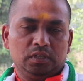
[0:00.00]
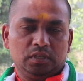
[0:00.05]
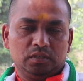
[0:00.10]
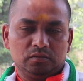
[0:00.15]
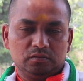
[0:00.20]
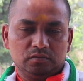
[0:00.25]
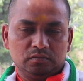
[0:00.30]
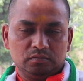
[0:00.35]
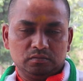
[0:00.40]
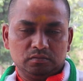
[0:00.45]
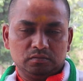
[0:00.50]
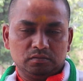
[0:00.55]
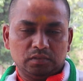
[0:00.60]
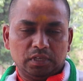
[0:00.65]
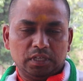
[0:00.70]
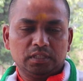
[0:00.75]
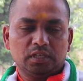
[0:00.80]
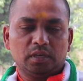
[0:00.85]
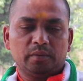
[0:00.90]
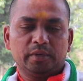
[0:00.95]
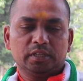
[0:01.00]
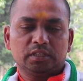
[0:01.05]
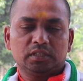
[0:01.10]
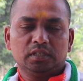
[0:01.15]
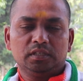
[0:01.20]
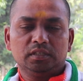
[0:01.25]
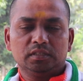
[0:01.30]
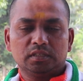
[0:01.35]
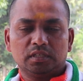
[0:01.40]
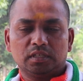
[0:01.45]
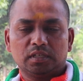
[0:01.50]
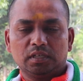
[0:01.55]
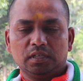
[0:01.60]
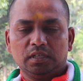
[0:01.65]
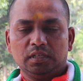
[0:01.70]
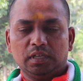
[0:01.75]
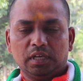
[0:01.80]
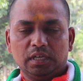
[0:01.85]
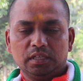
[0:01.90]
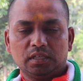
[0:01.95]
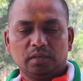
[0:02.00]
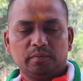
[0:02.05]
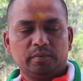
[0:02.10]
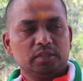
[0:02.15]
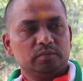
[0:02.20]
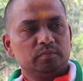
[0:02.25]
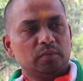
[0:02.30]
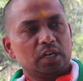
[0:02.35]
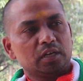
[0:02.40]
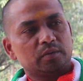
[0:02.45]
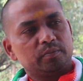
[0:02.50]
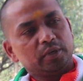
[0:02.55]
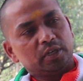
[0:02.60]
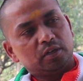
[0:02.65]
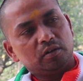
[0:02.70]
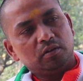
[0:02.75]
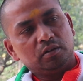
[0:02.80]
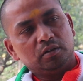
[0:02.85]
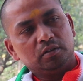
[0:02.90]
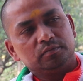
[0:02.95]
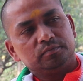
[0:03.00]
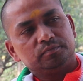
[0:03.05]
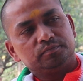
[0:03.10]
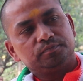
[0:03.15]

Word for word: నేను హైదరాబాద్ కిడ్నీ సెంటర్ అని హైదరాబాద్ మలక్పేట్లో